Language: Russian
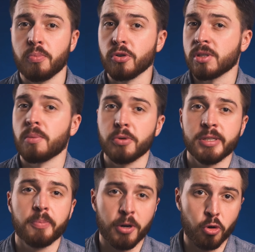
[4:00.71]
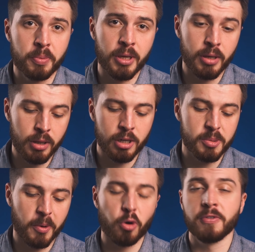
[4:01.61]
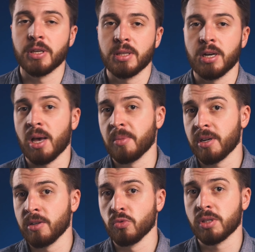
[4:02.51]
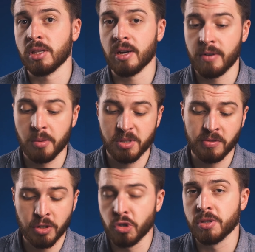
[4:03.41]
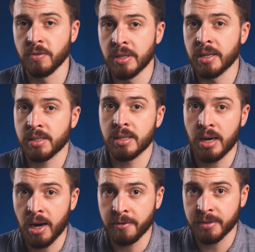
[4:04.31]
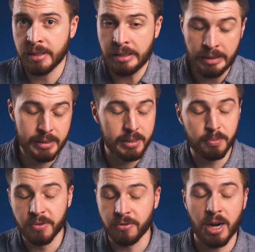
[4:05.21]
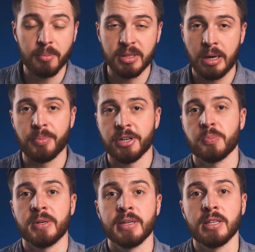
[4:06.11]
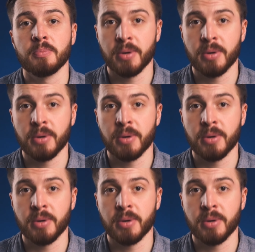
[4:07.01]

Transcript: Просто после покупки и распаковки этой камеры устанавливаем светочувствительность это чувствительность на авто и забываем напрочь про этот